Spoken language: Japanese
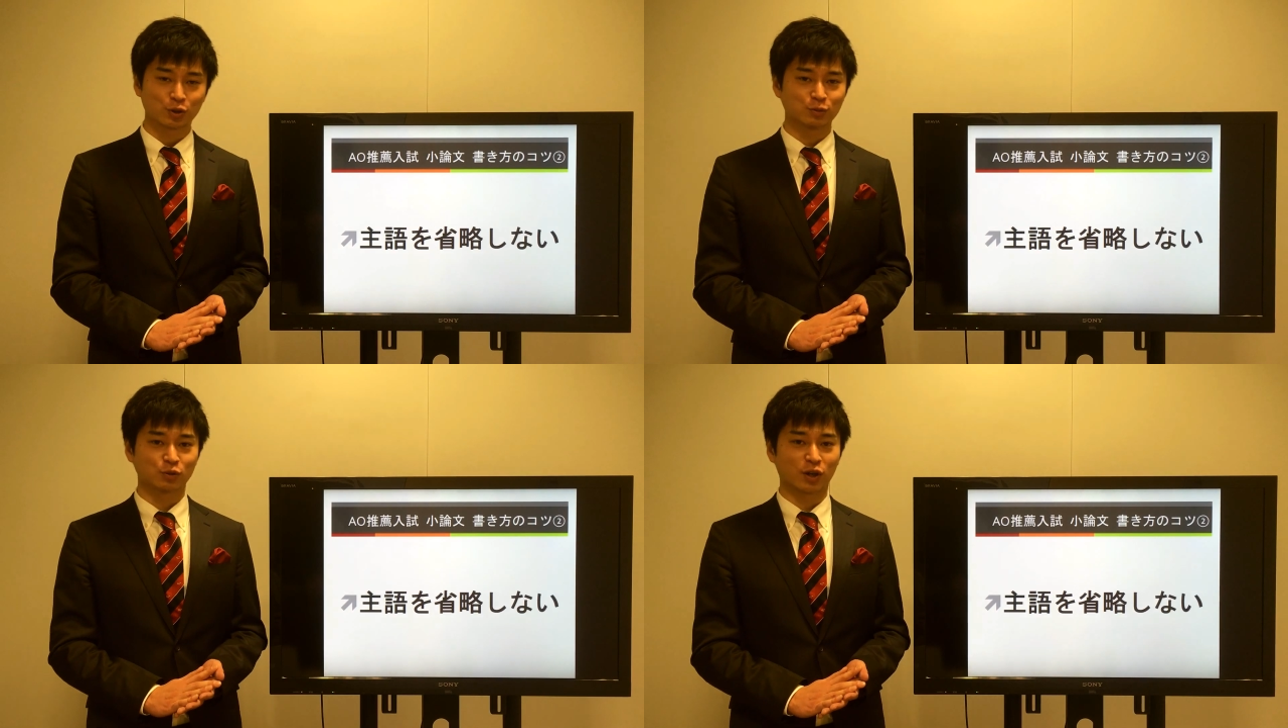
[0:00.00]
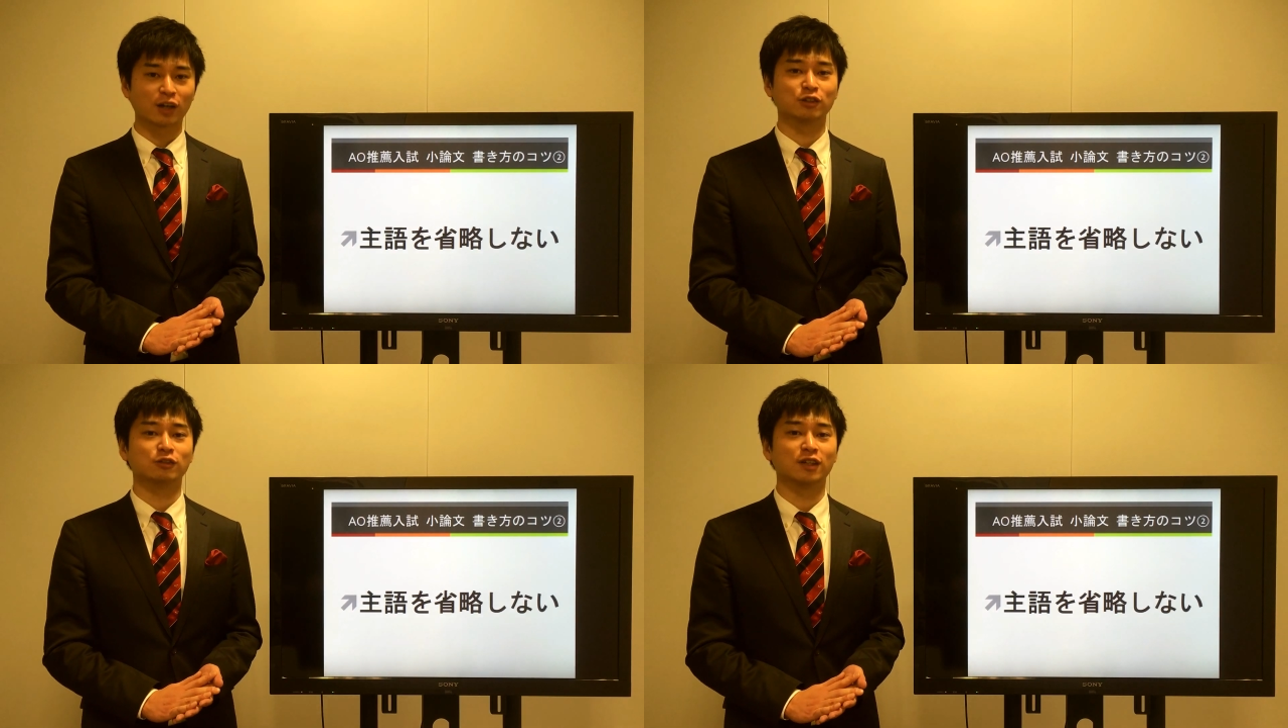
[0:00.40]
論文を
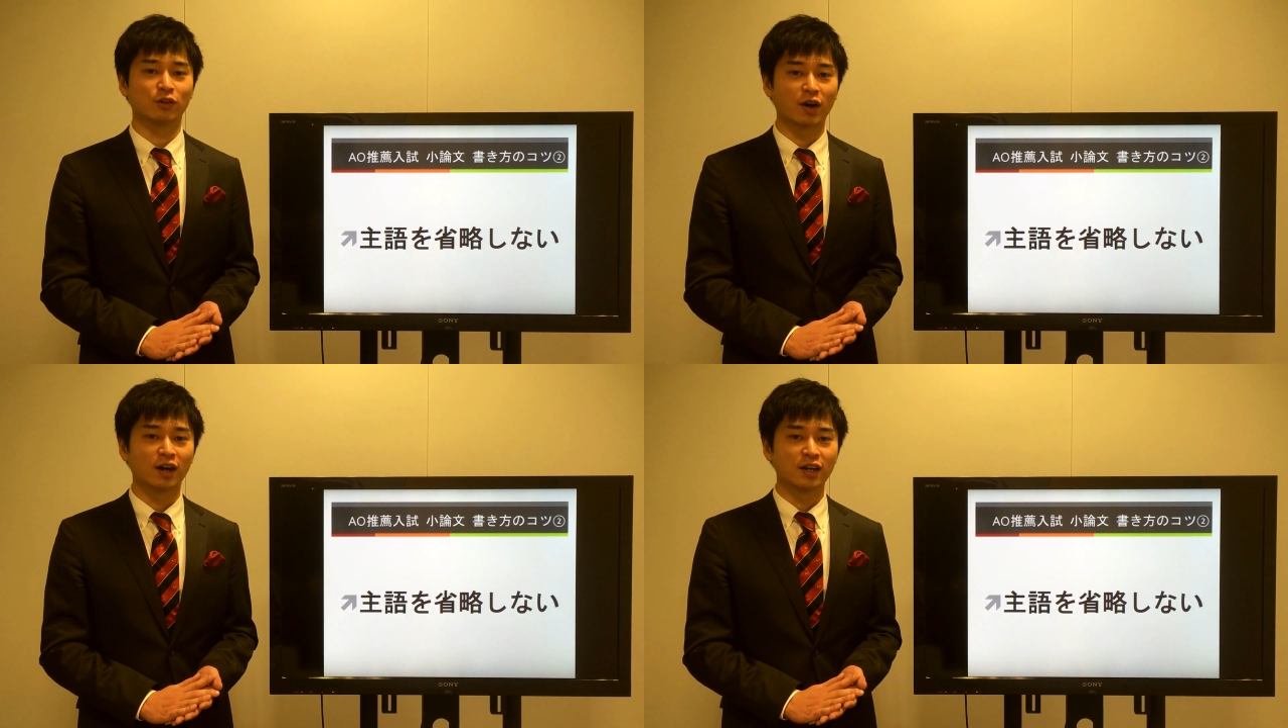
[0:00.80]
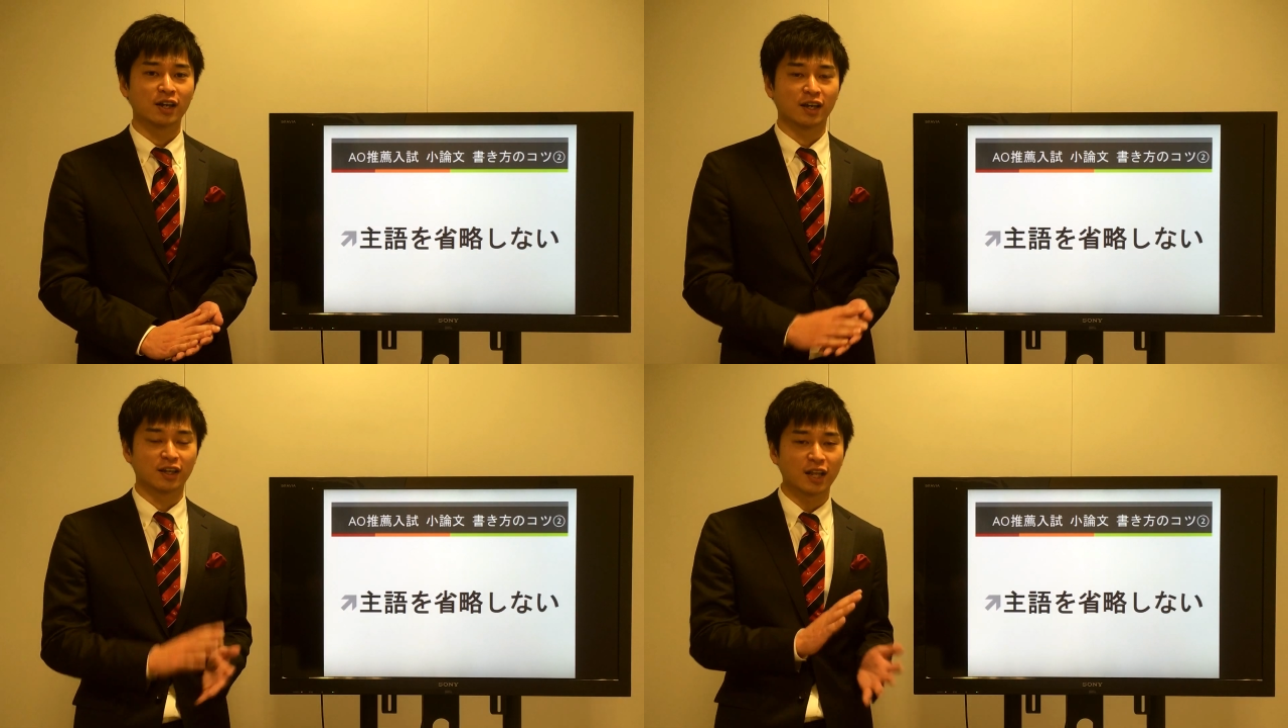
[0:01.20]
書く上では、
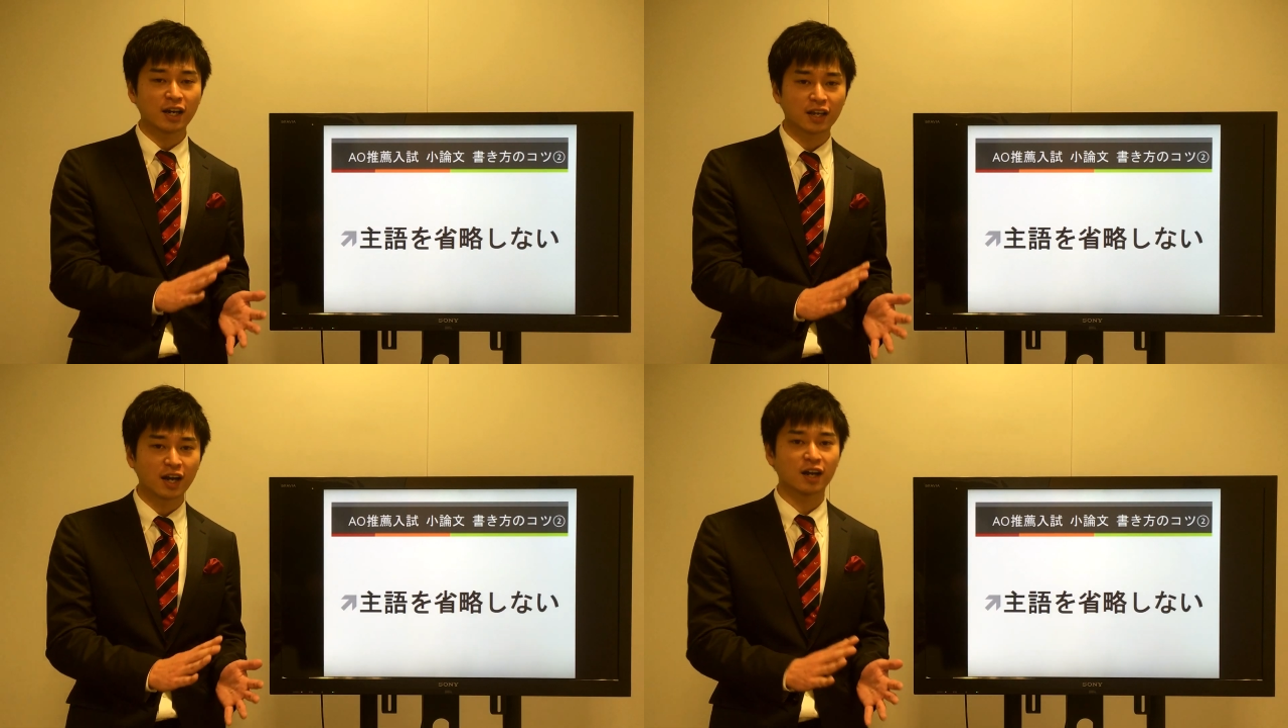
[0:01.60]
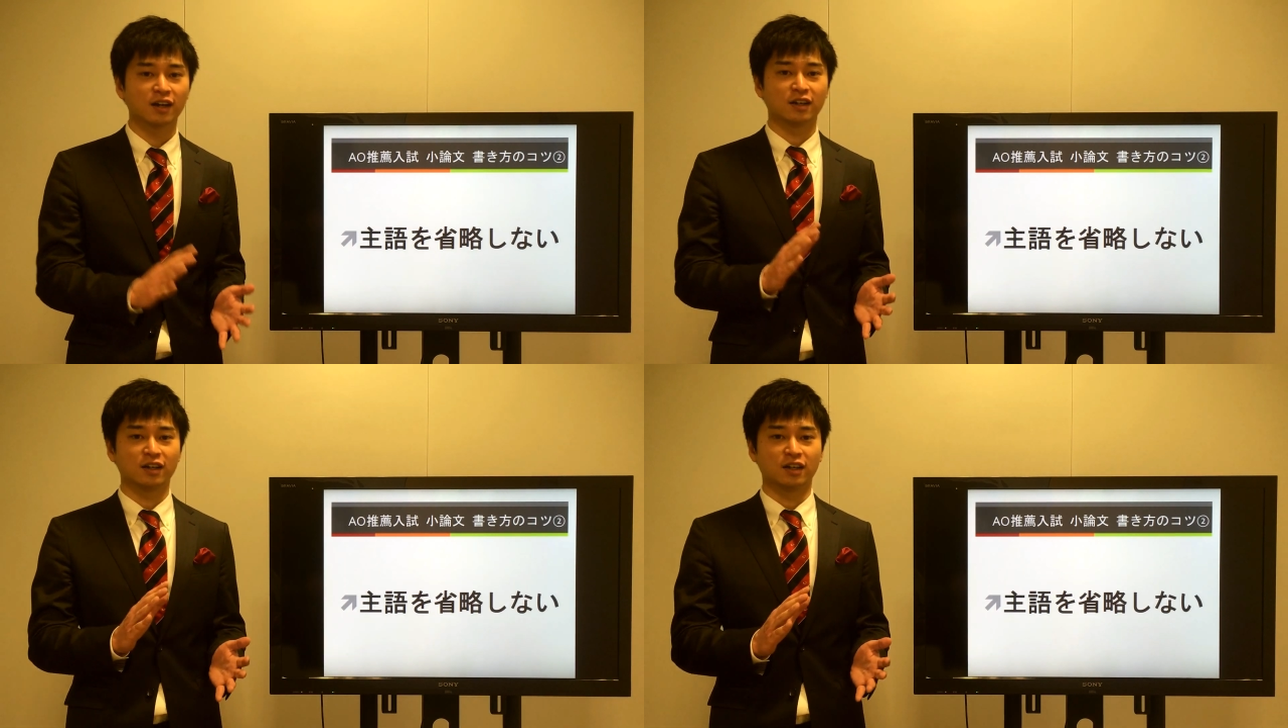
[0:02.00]
えー、誰が